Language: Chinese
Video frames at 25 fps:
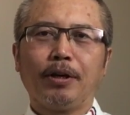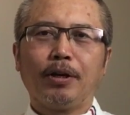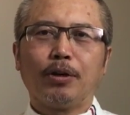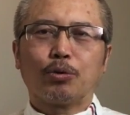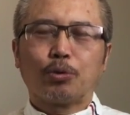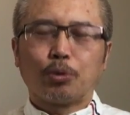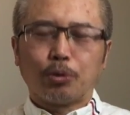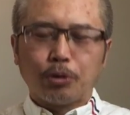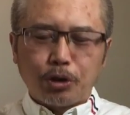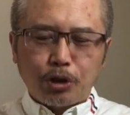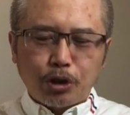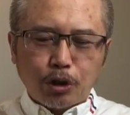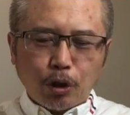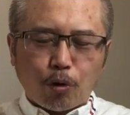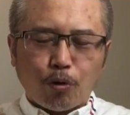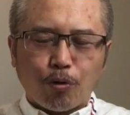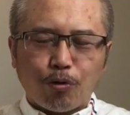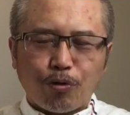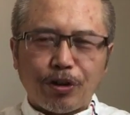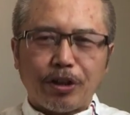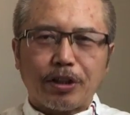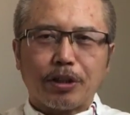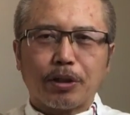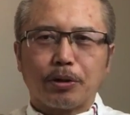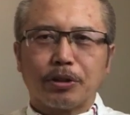从消
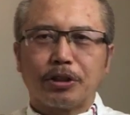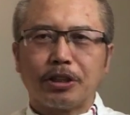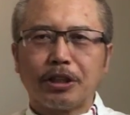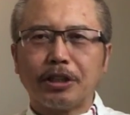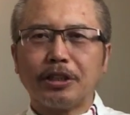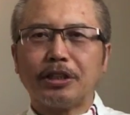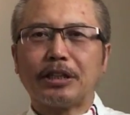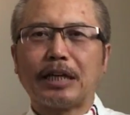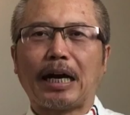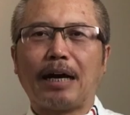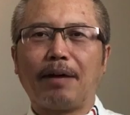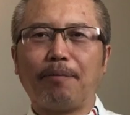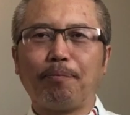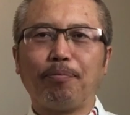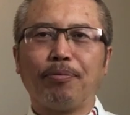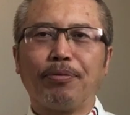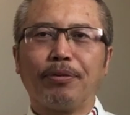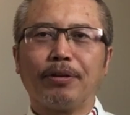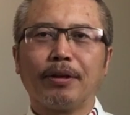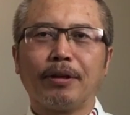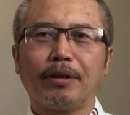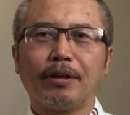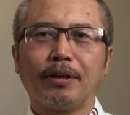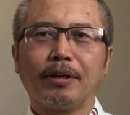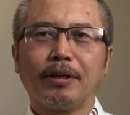费到生产，
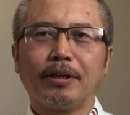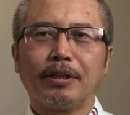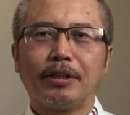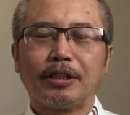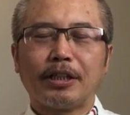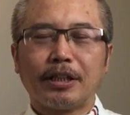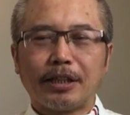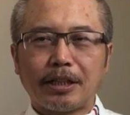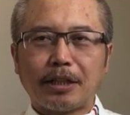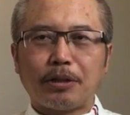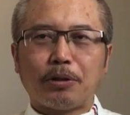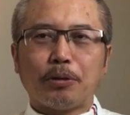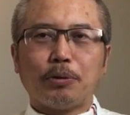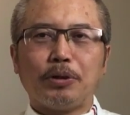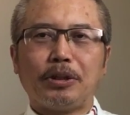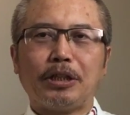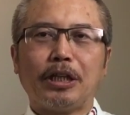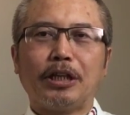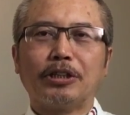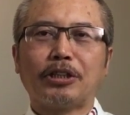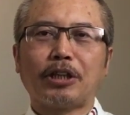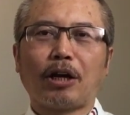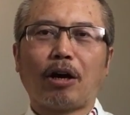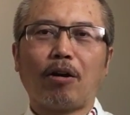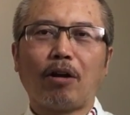现在都
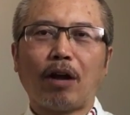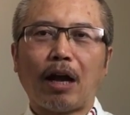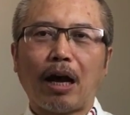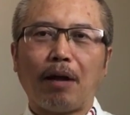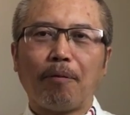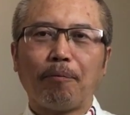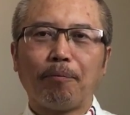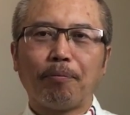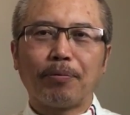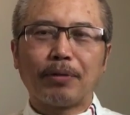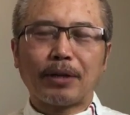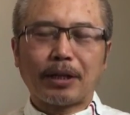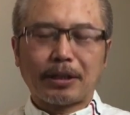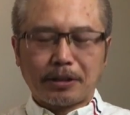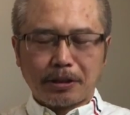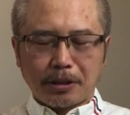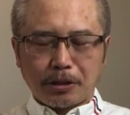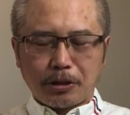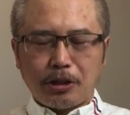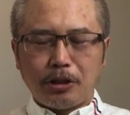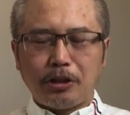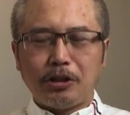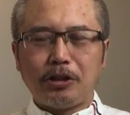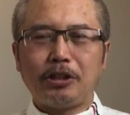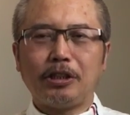减少了，那这个
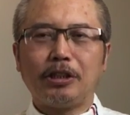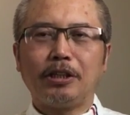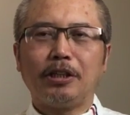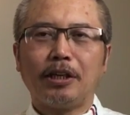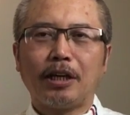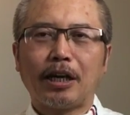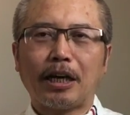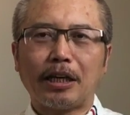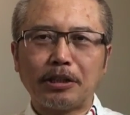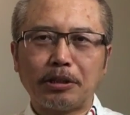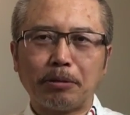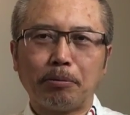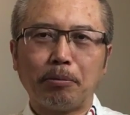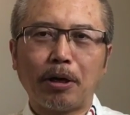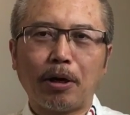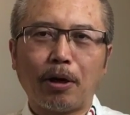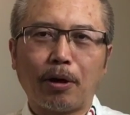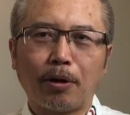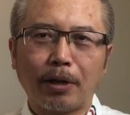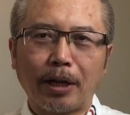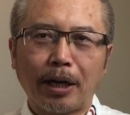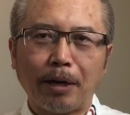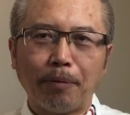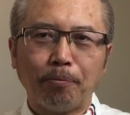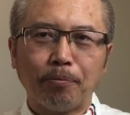经济还怎么搞
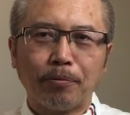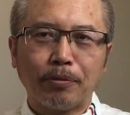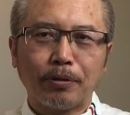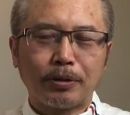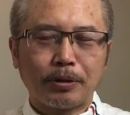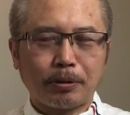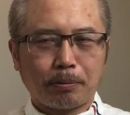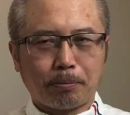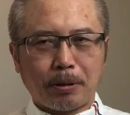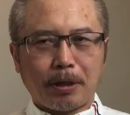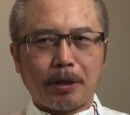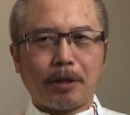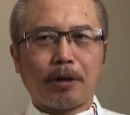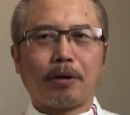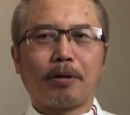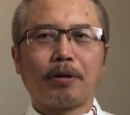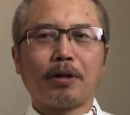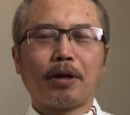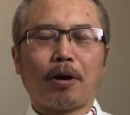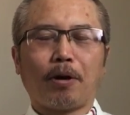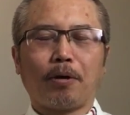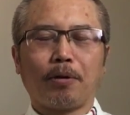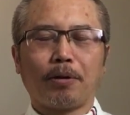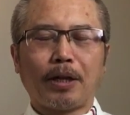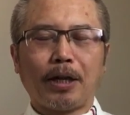呢？怎么能搞得
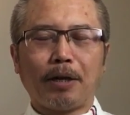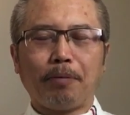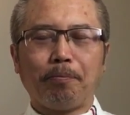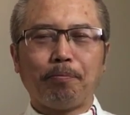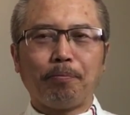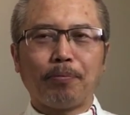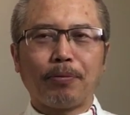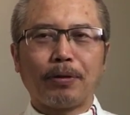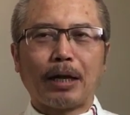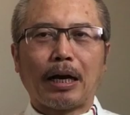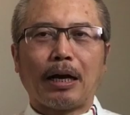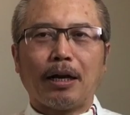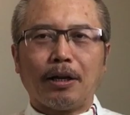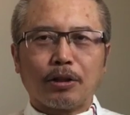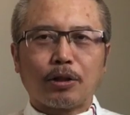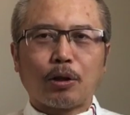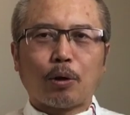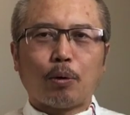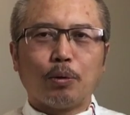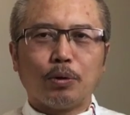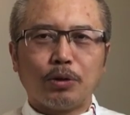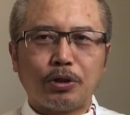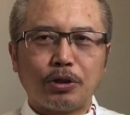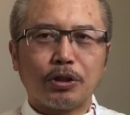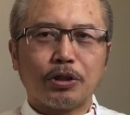好呢？那
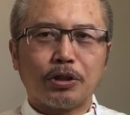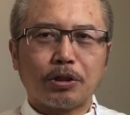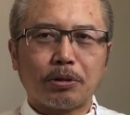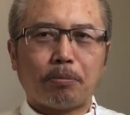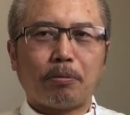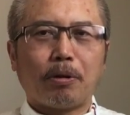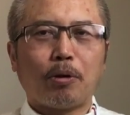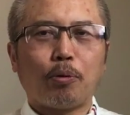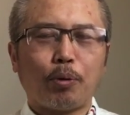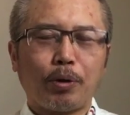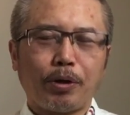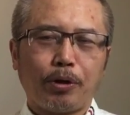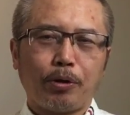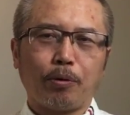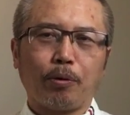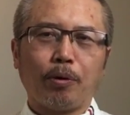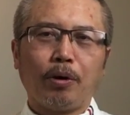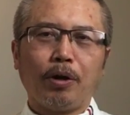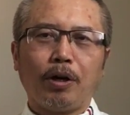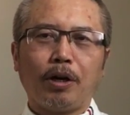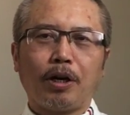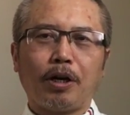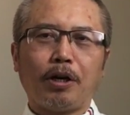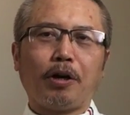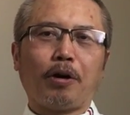投资怎么会有
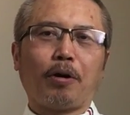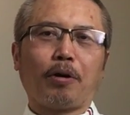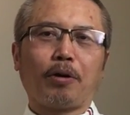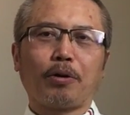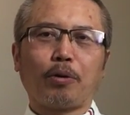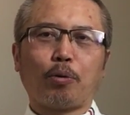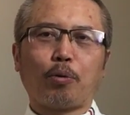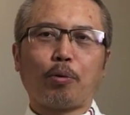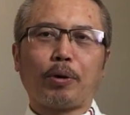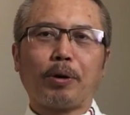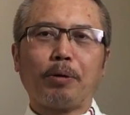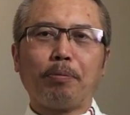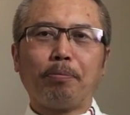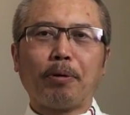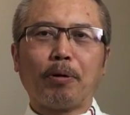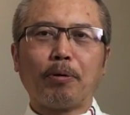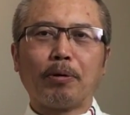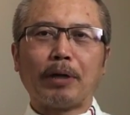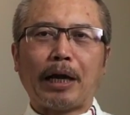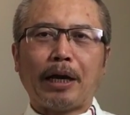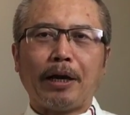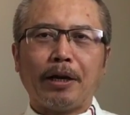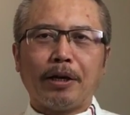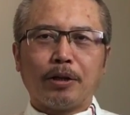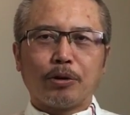很好的回报
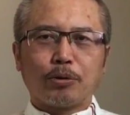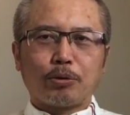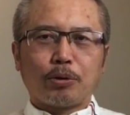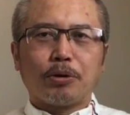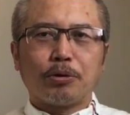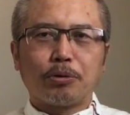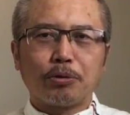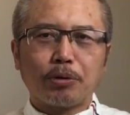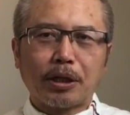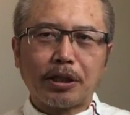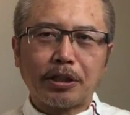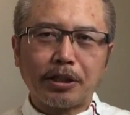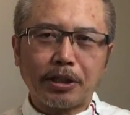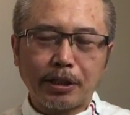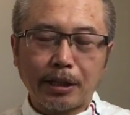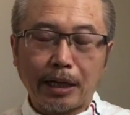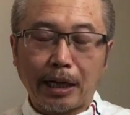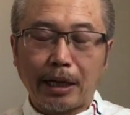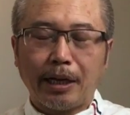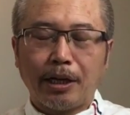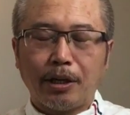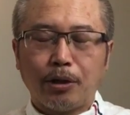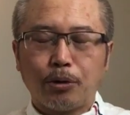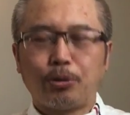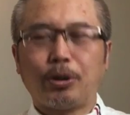呢？所以说啊，现在
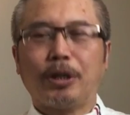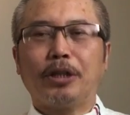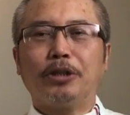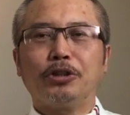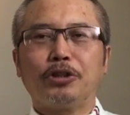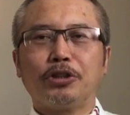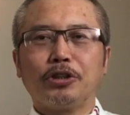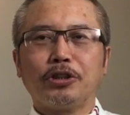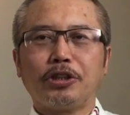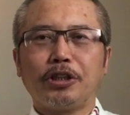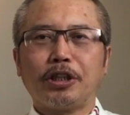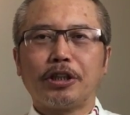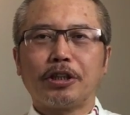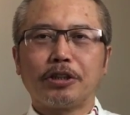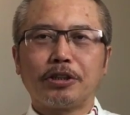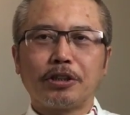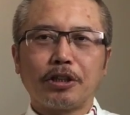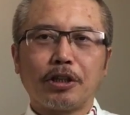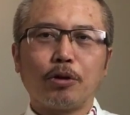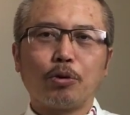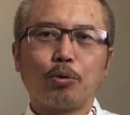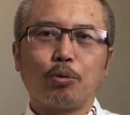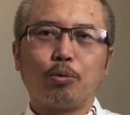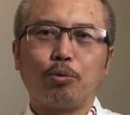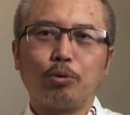全世界的这
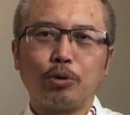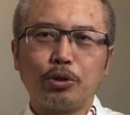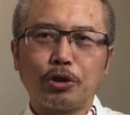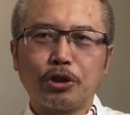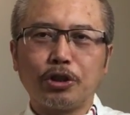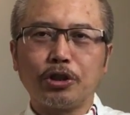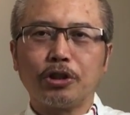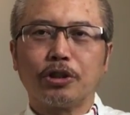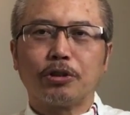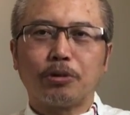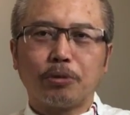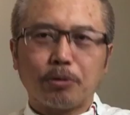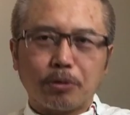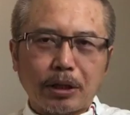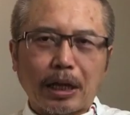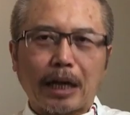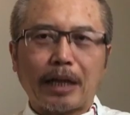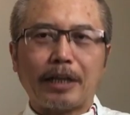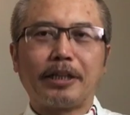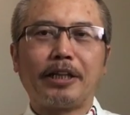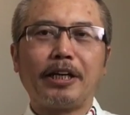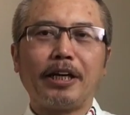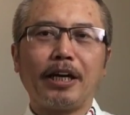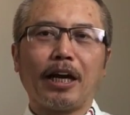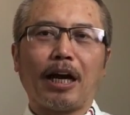个股市都大
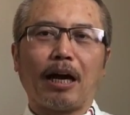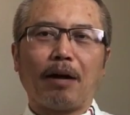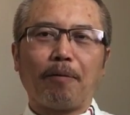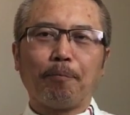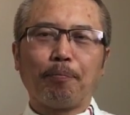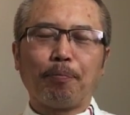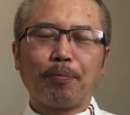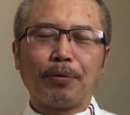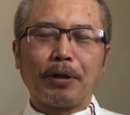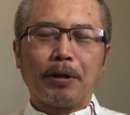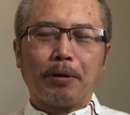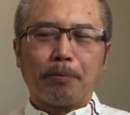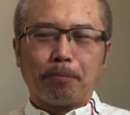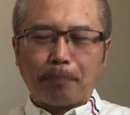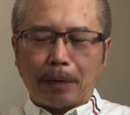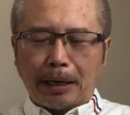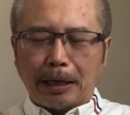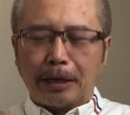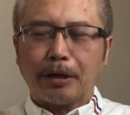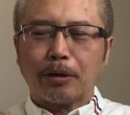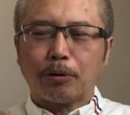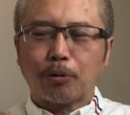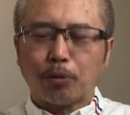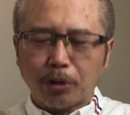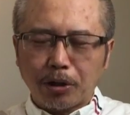跌了，
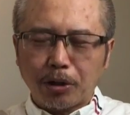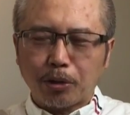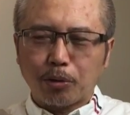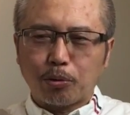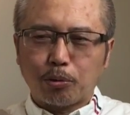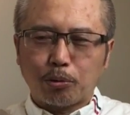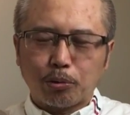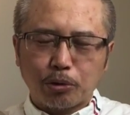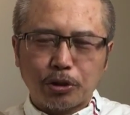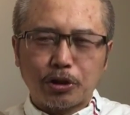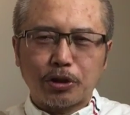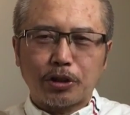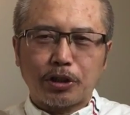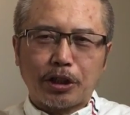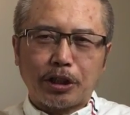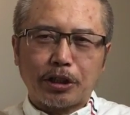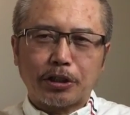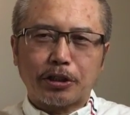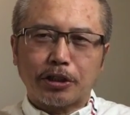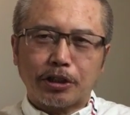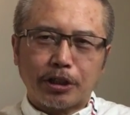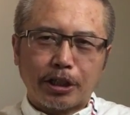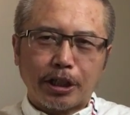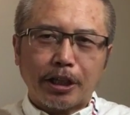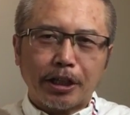美国的股市也
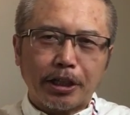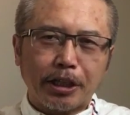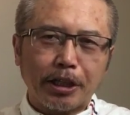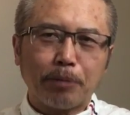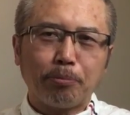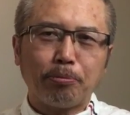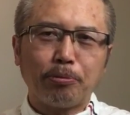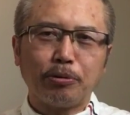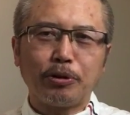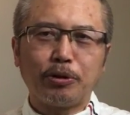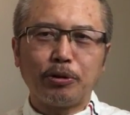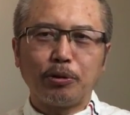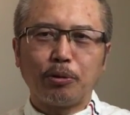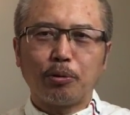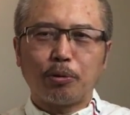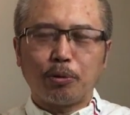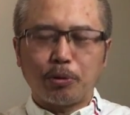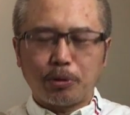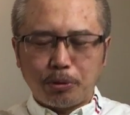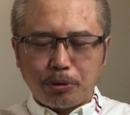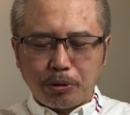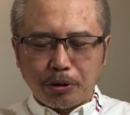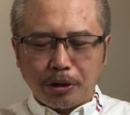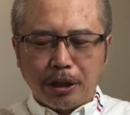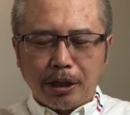是喋喋不休。过
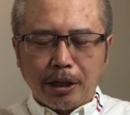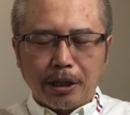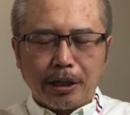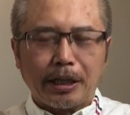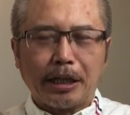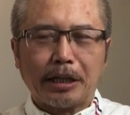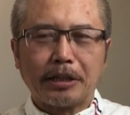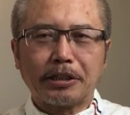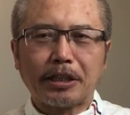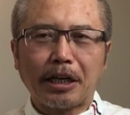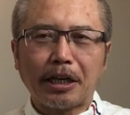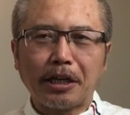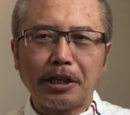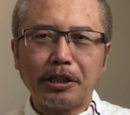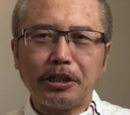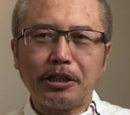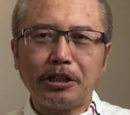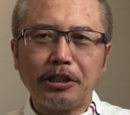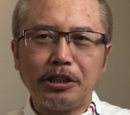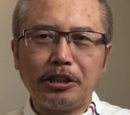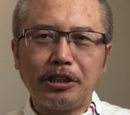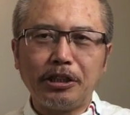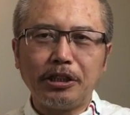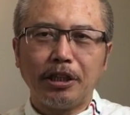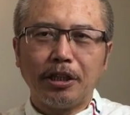去两三个
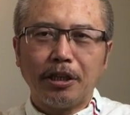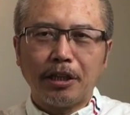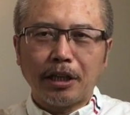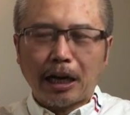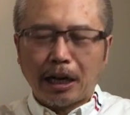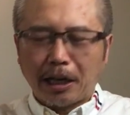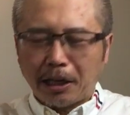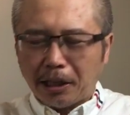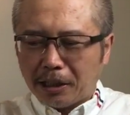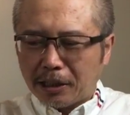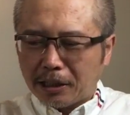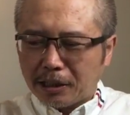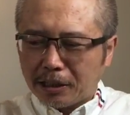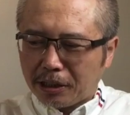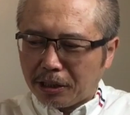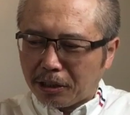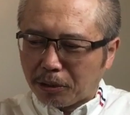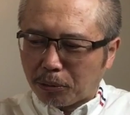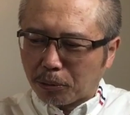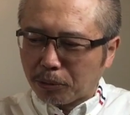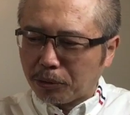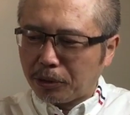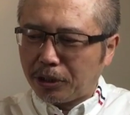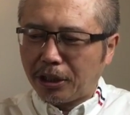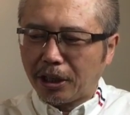星期啊，一
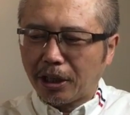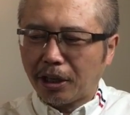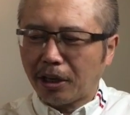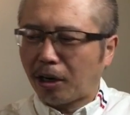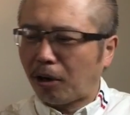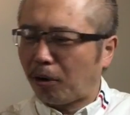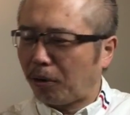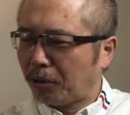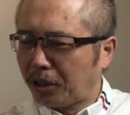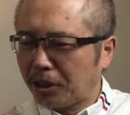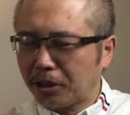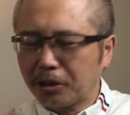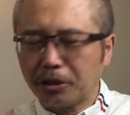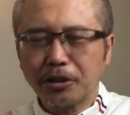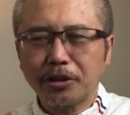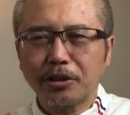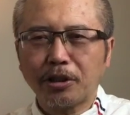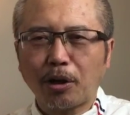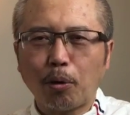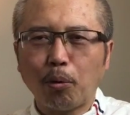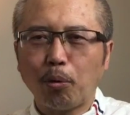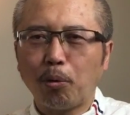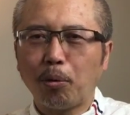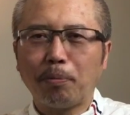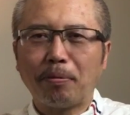共跌了好像是
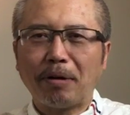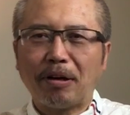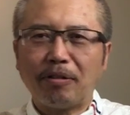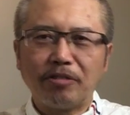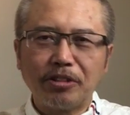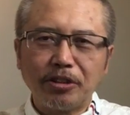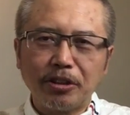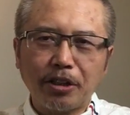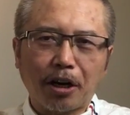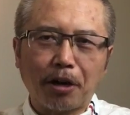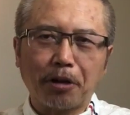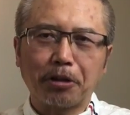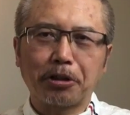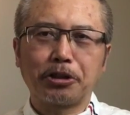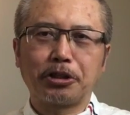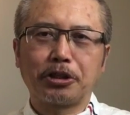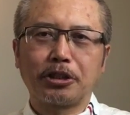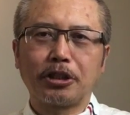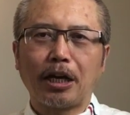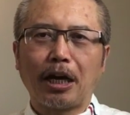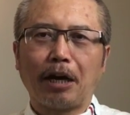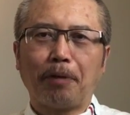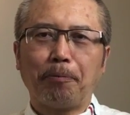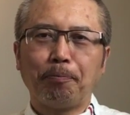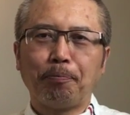超过百分之二十
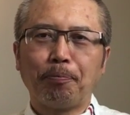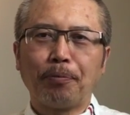了。